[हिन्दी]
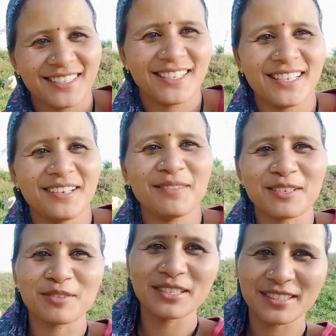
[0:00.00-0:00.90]
है
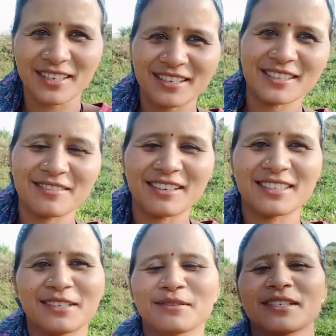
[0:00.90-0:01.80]
बिल्कुल शांत
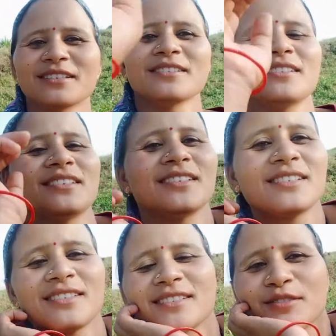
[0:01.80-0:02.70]
वातावरण
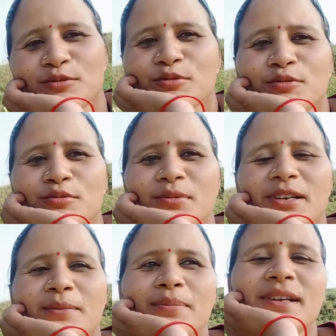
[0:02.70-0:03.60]
सुकून
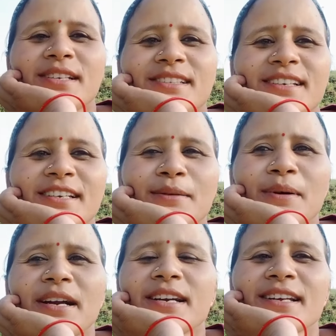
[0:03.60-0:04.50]
भरे पल इधर है कि
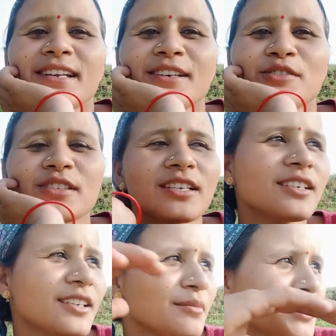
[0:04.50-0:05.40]
बैठने के लिए होता ना
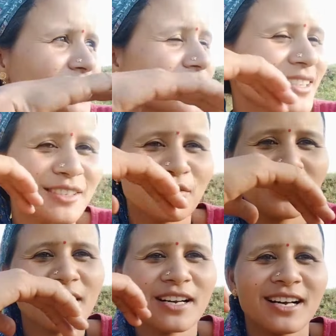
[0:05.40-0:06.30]
यहाँ पर कोई
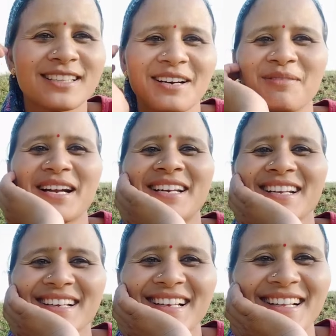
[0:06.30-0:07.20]
लगा था बैठने
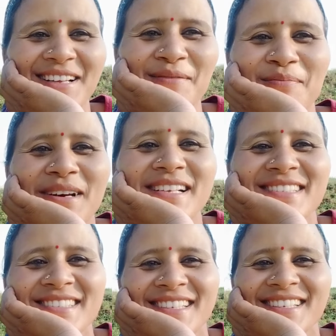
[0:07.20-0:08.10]
के लिए
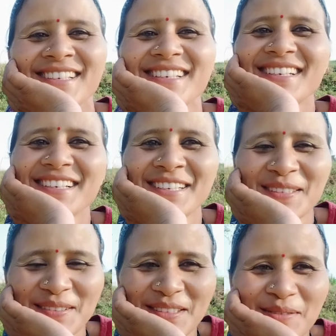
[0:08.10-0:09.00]
बेंच
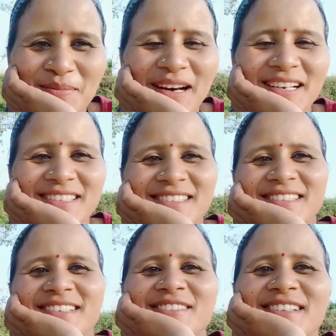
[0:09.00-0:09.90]
पार्क
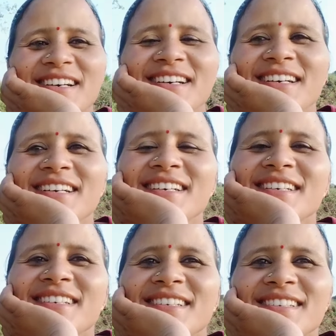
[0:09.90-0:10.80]
जैसा होता
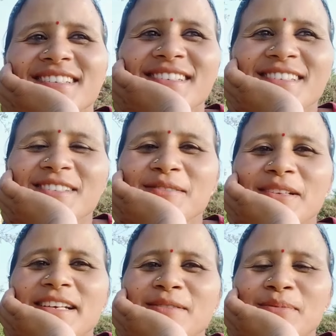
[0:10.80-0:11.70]

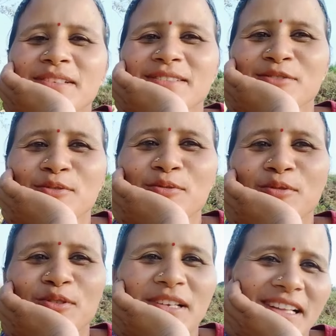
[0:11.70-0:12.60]
लेकिन फिर शोरगुल
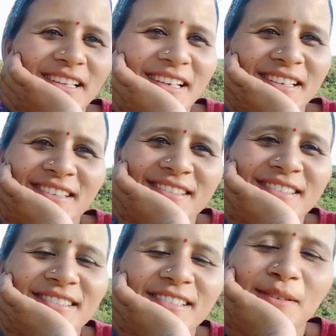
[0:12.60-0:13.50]
हो जाता ना
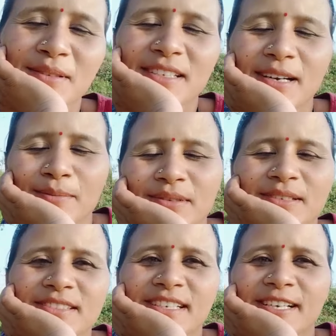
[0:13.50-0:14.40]
तभी यहाँ पर
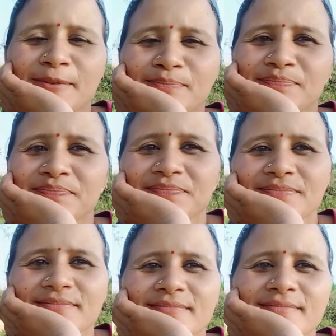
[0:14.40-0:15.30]
अच्छा है
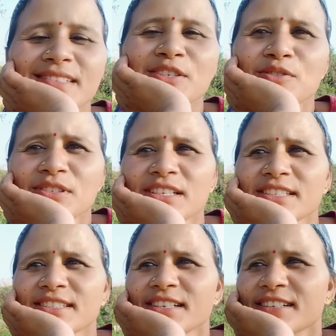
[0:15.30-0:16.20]
मेरे को तो इधर
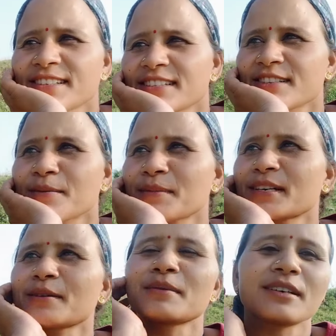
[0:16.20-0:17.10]
अच्छा लगता है शाम के
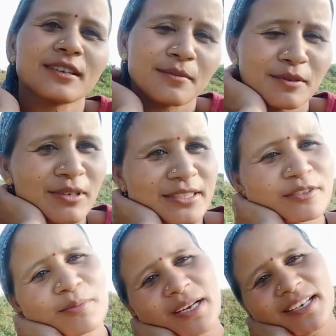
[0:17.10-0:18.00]
टाइम अगर कभी वैसे तो
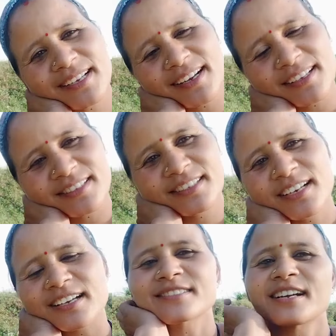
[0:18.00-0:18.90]
बैठने कहाँ आते हैं
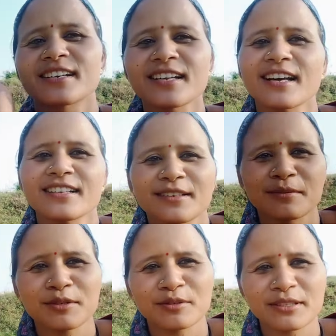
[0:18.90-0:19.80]
घास काटने आए तभी
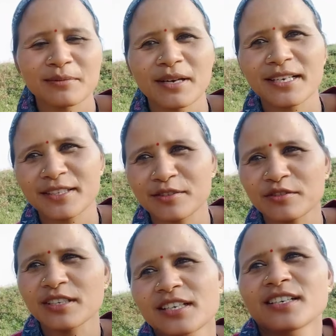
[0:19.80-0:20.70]
थोड़ी देर बैठे तो
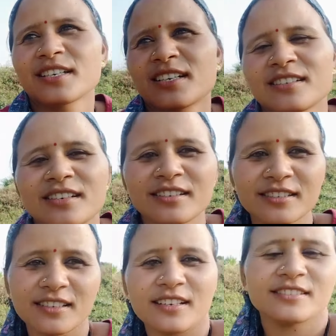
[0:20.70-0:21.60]
ठंडी
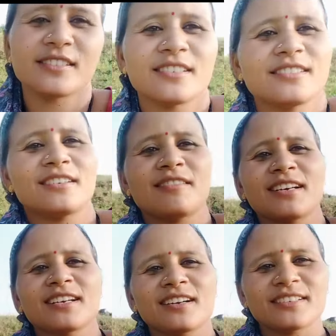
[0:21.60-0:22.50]
ताज़ी ताज़ी हवाएं
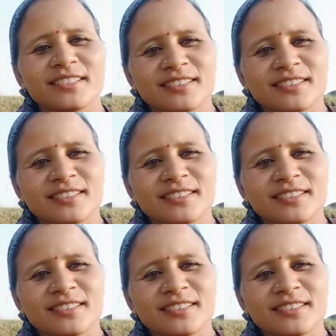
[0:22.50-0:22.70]
खाई